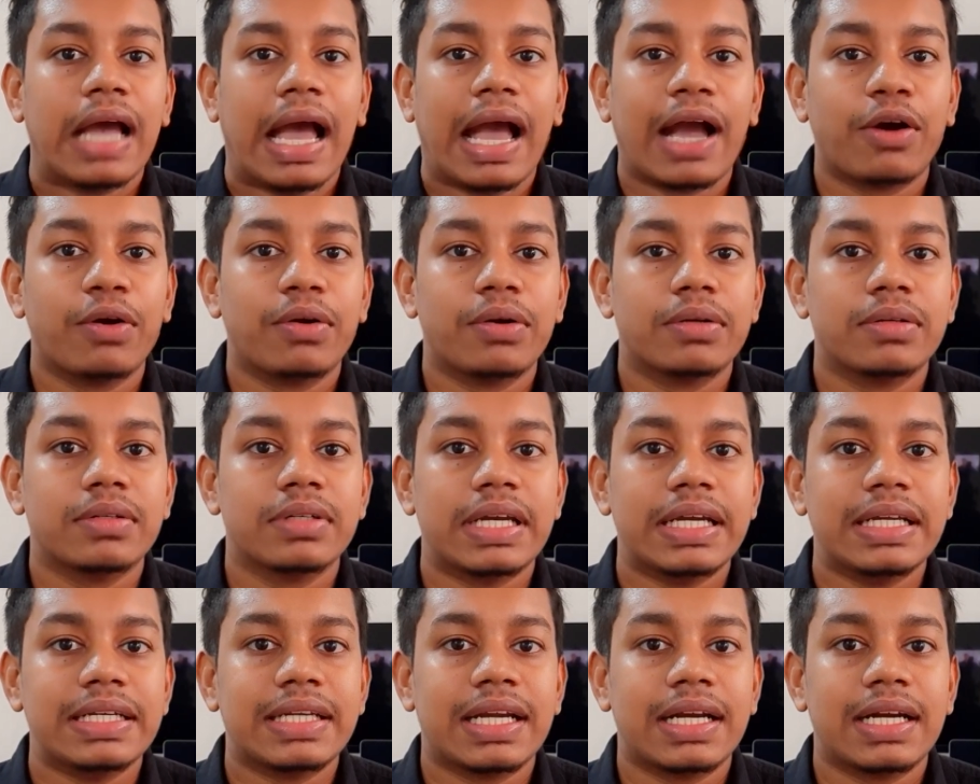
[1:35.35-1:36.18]
এখন
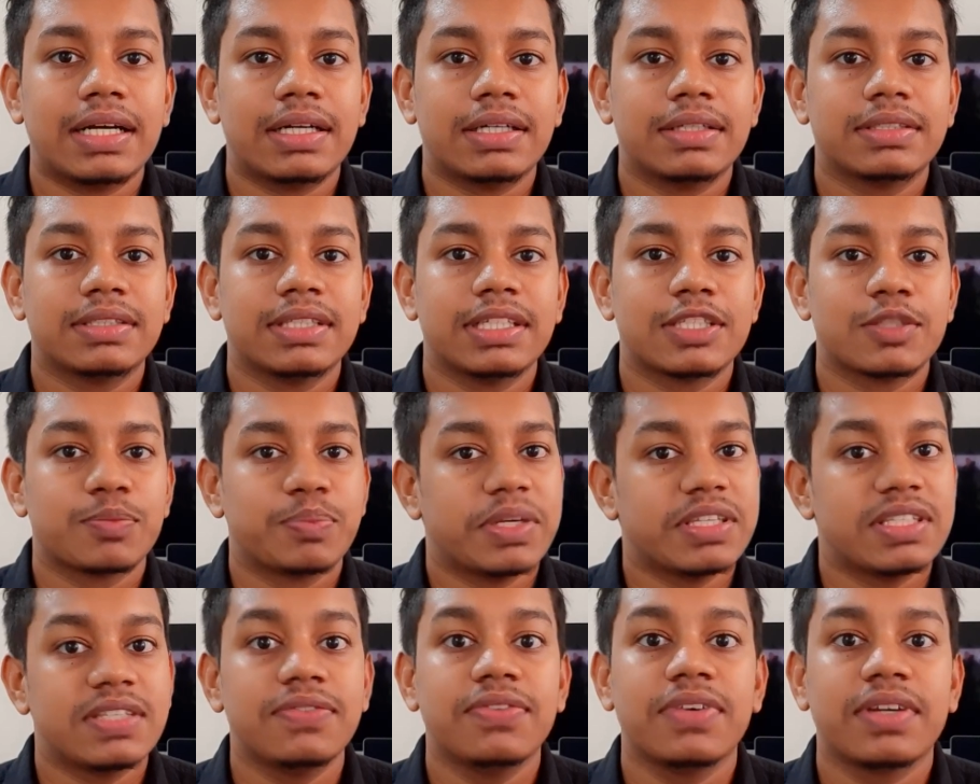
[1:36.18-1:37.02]
এইটার যে
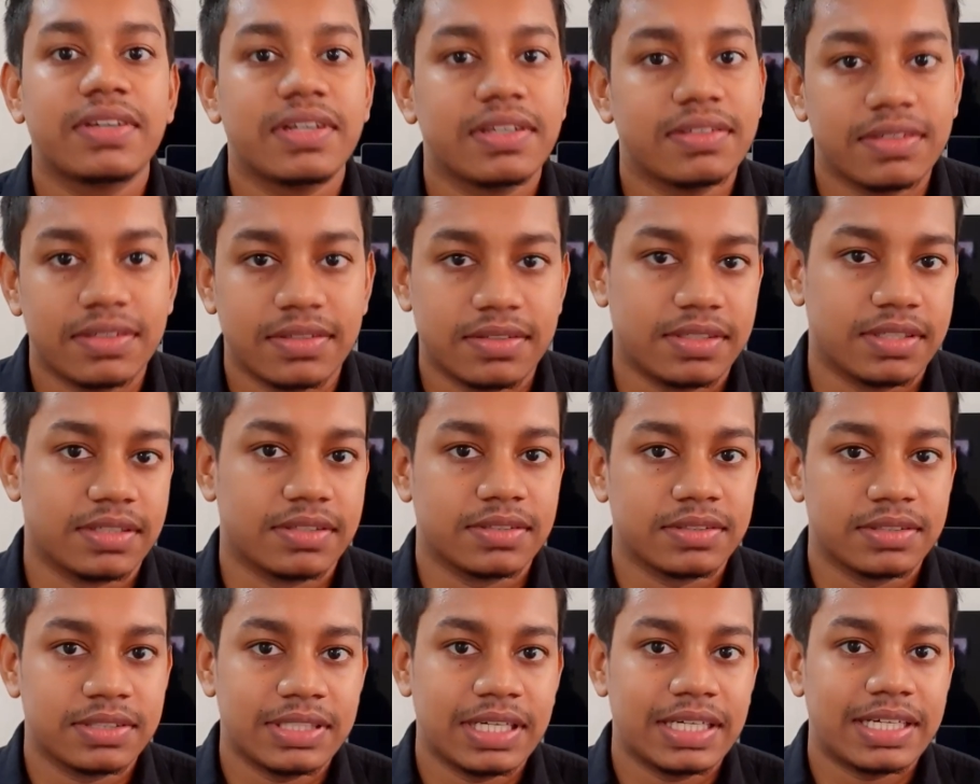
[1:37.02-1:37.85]
স্পেসিফিক রেজিস্ট্যান্স
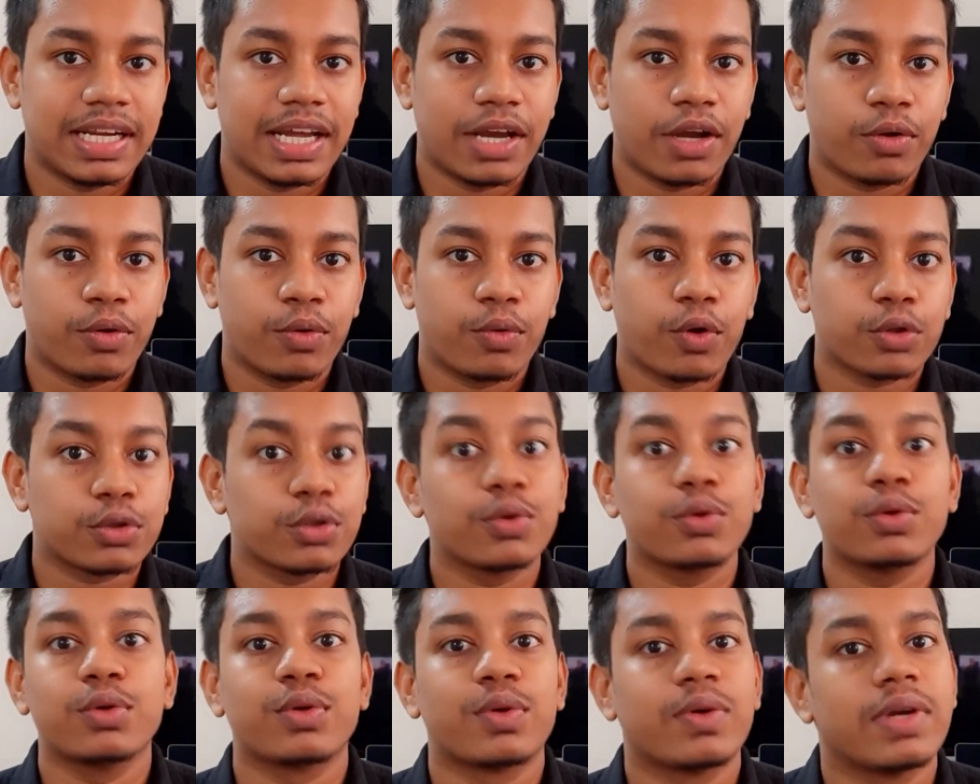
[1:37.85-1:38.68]
সেটা কত
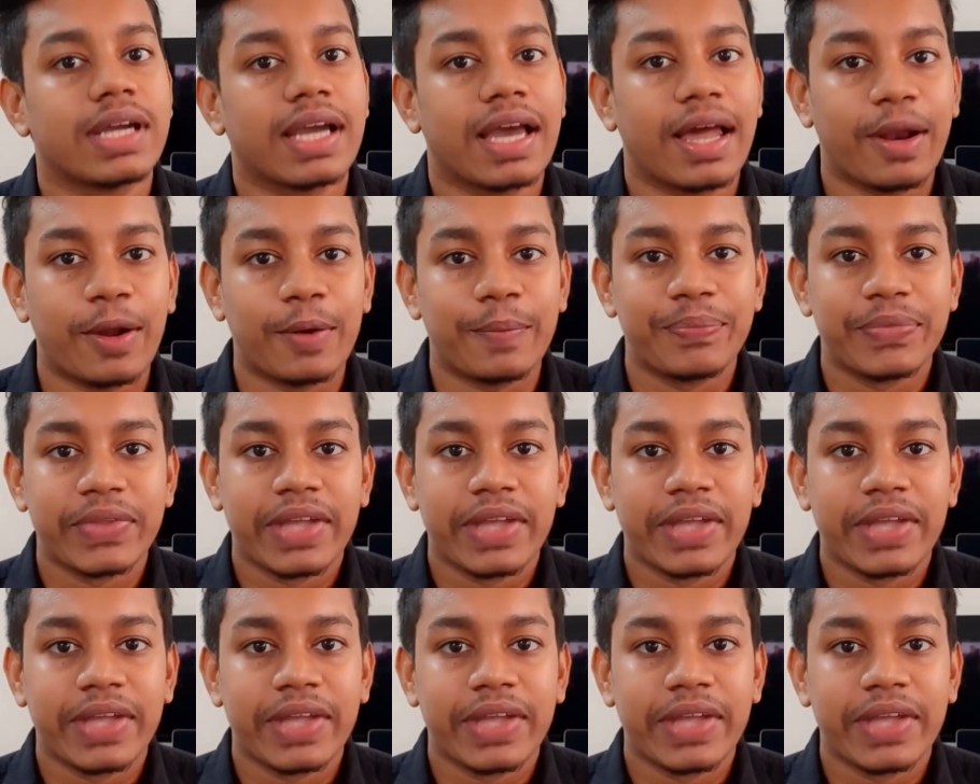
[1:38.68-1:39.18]
গুণ হয়ে গেল